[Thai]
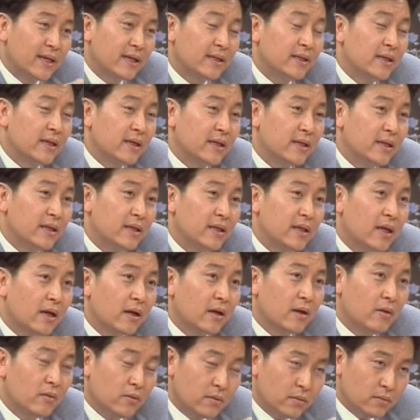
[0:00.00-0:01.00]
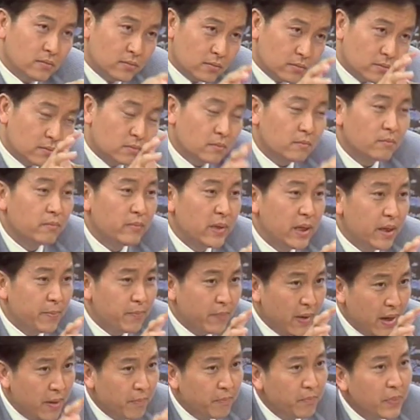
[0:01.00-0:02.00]
คนิคนี้เนี่ยเขาก็มี
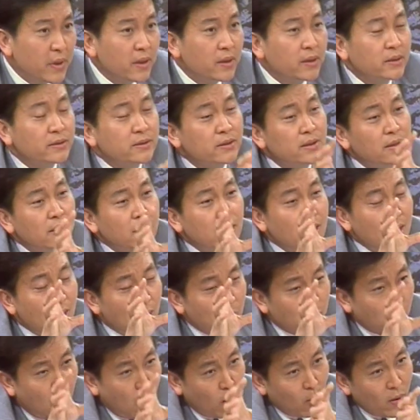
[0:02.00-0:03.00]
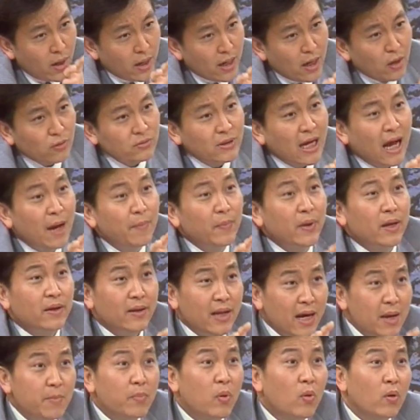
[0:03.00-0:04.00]
เปเปอร์ซึ่งบอกว่าเขาทำแล้ว
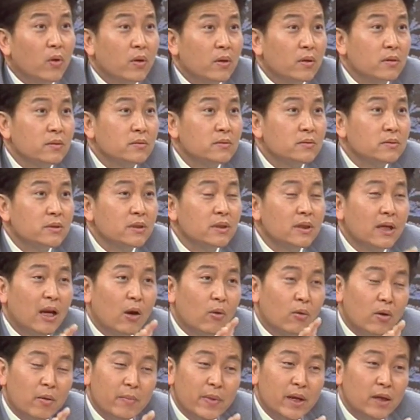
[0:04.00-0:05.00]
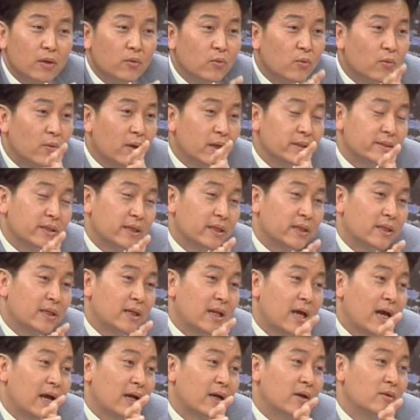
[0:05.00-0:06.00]
ได้ผลซึ่งเราก็ไม่รู้ว่าเจต
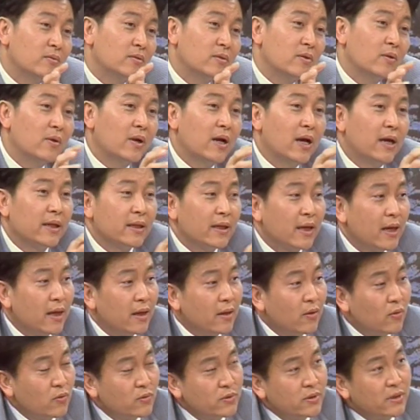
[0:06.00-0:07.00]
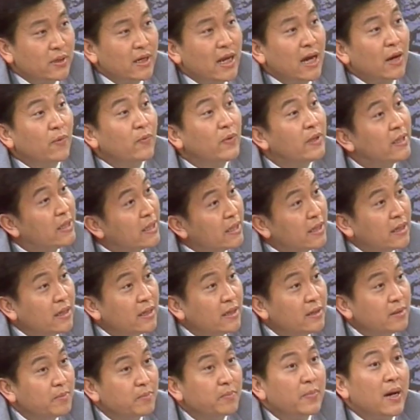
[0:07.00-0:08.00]
นาเขาต้องการแค่โฆษณาวิธีนี้
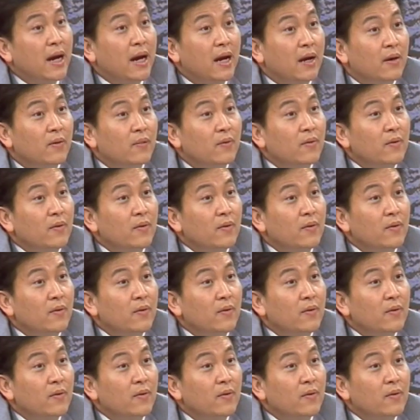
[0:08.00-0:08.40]
หรือเปล่าใน